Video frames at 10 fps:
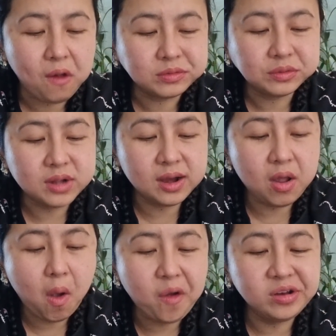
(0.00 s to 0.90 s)

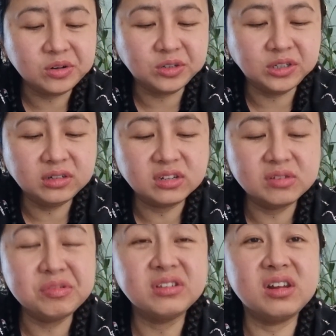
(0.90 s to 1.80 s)
Wala lang oil-oil kasi
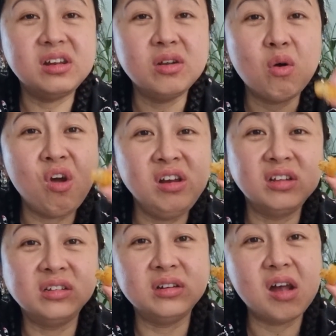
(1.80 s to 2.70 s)
may sarili yung oil
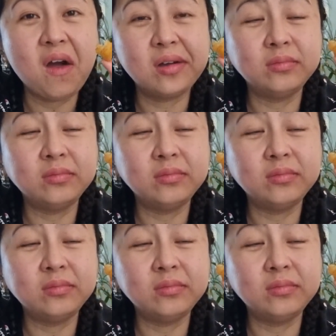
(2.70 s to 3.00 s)
na sila.